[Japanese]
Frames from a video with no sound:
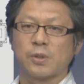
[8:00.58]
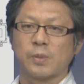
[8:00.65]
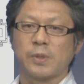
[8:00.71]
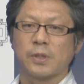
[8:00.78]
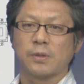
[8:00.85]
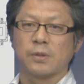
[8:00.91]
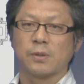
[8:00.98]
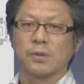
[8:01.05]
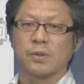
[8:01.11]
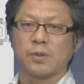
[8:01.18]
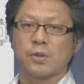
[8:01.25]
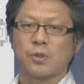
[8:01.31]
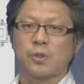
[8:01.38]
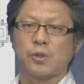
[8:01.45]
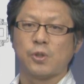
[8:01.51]
るべく
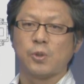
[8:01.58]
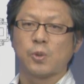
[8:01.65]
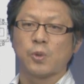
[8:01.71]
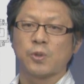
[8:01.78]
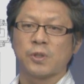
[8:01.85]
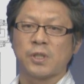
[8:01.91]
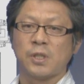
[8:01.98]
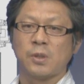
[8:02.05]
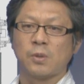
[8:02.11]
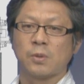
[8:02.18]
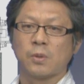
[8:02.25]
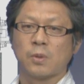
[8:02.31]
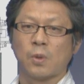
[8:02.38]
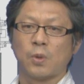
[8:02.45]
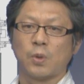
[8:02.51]
中国銀
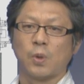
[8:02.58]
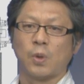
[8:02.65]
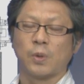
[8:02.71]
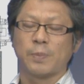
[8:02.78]
行の